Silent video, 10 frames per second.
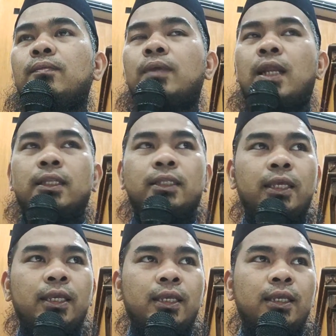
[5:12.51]

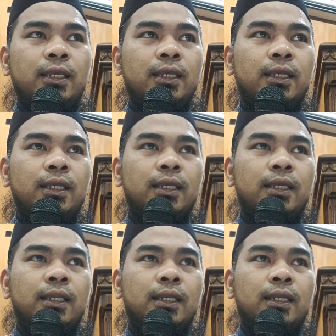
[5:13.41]
berarti
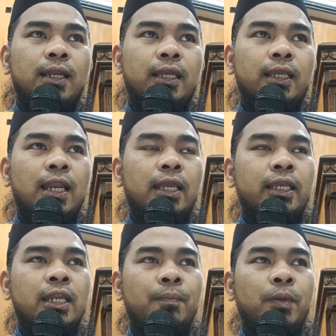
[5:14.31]

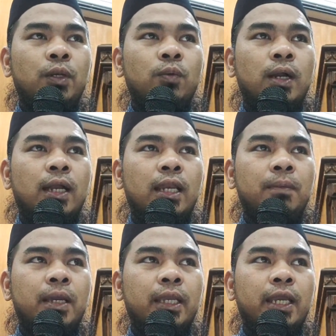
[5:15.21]
laki-laki dapat dua kali
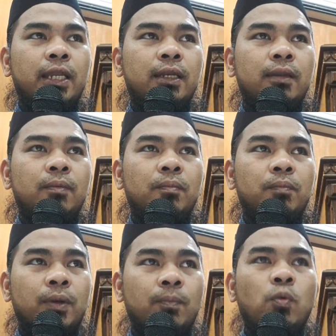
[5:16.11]
bagian
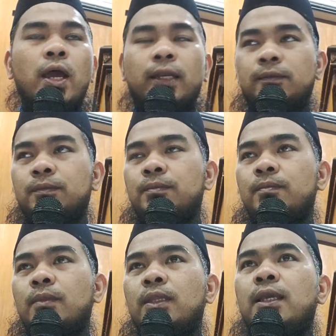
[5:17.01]
perempuan.
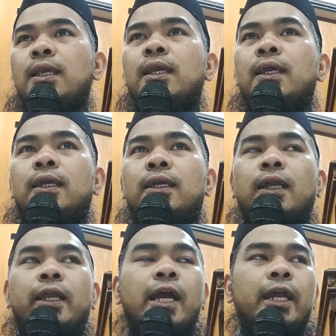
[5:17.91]

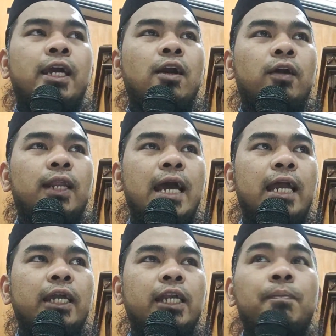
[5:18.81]
Kadang-kadang orang
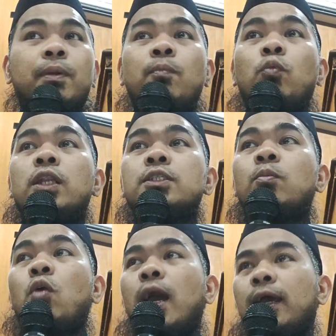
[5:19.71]
anaknya perempuan
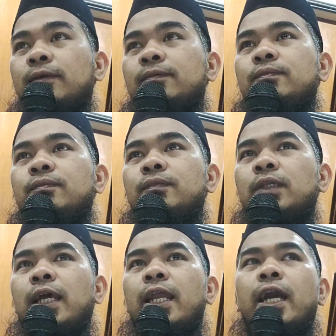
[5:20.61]
semua.
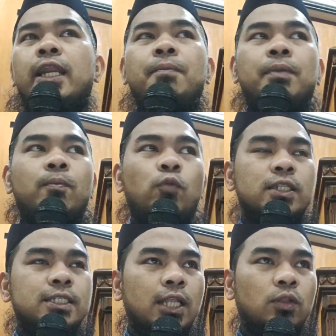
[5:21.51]
Kadang-kadang
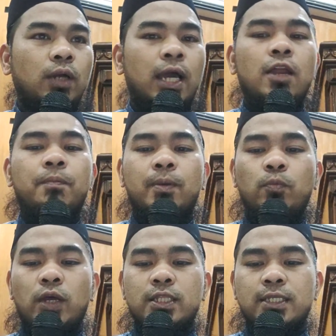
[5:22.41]
perempuan satu. Kalau
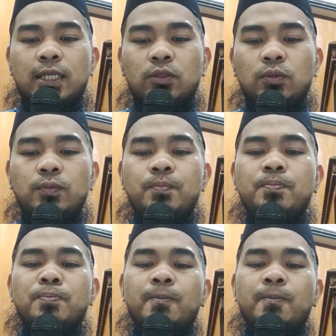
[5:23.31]
perempuan satu,